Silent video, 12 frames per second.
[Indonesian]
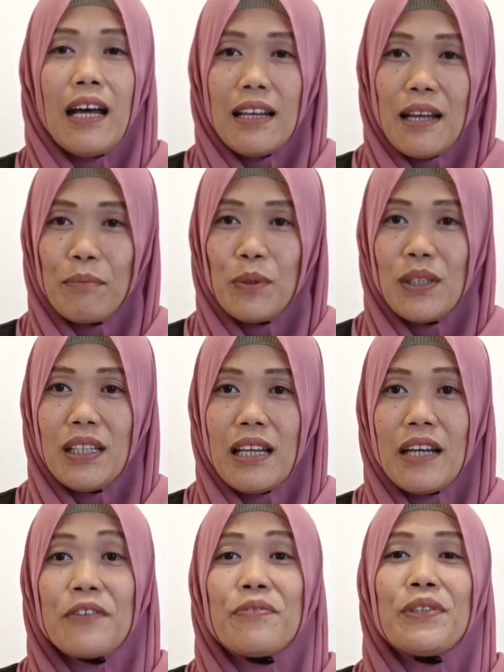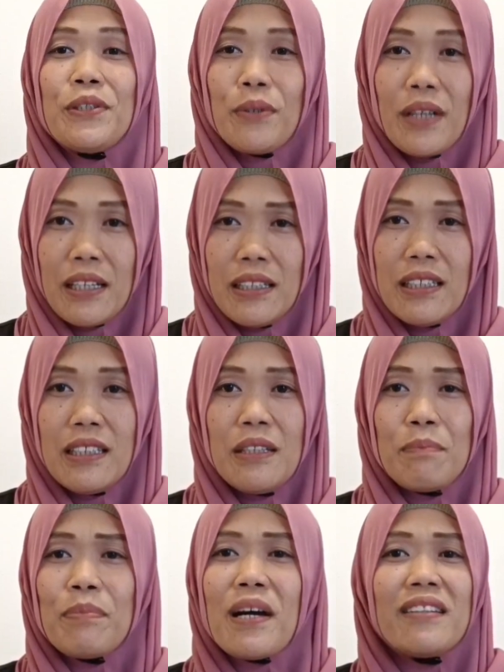Alhamdulillah di video kali
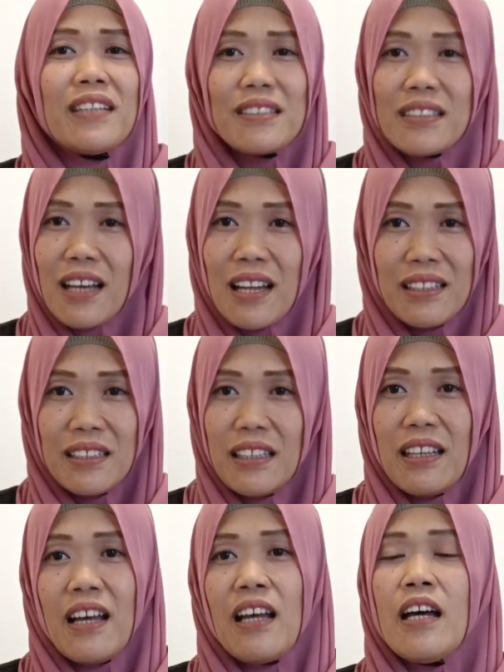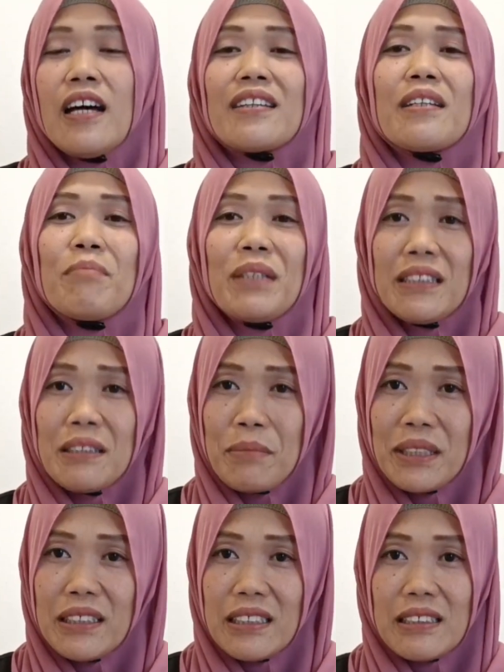ini banyak sekali nih ya
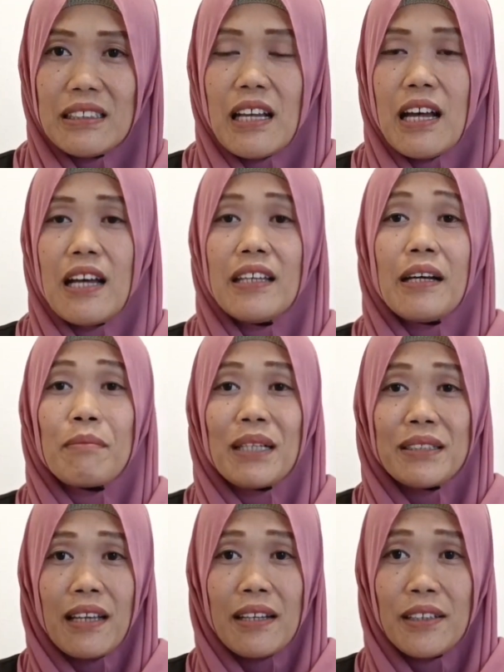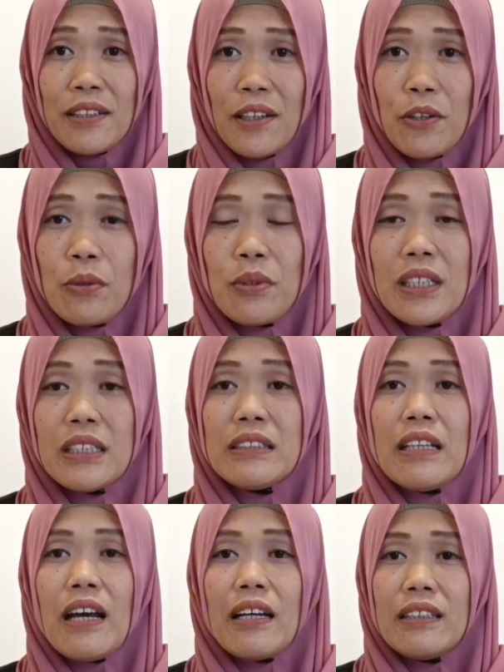teman-teman kita yang masih ada di
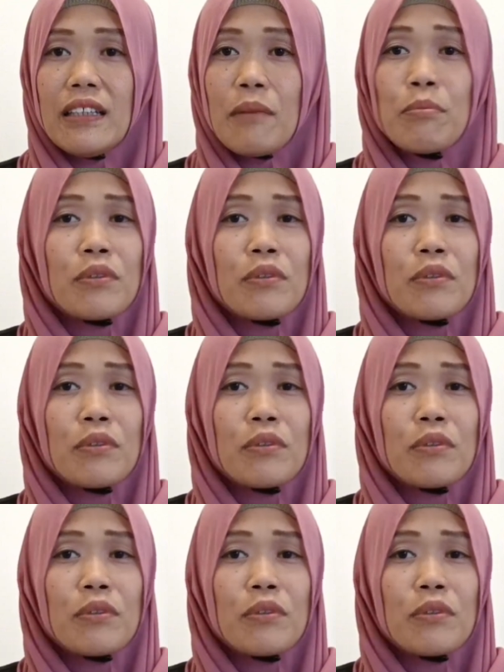Indonesia nih ya,